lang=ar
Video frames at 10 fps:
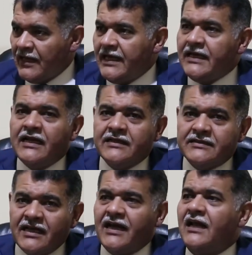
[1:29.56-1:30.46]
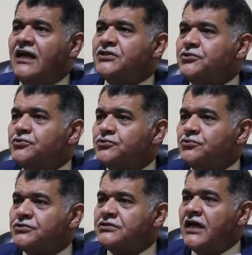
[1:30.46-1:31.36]
هي التي تجعل هذه
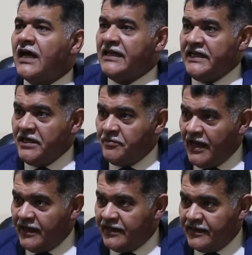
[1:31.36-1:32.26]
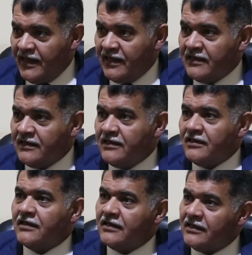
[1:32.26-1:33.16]
النصوص الحمائية
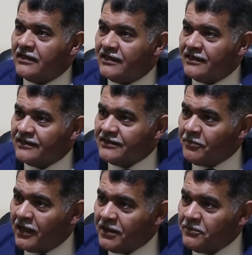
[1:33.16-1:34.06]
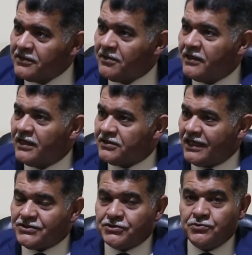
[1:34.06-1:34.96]
آه، ضمانة من ضمانات
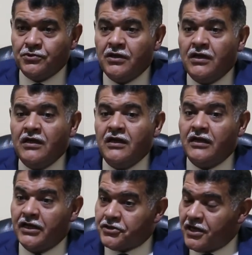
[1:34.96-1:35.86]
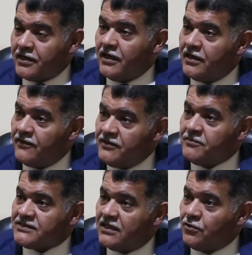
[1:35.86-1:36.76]
تحصينه لا شك أن في
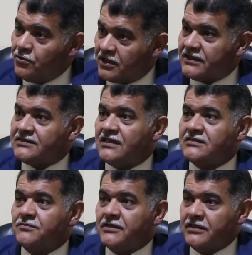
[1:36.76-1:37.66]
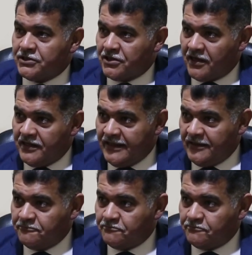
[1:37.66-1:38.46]
مسألة أخرى تستلزم الإشارة إليها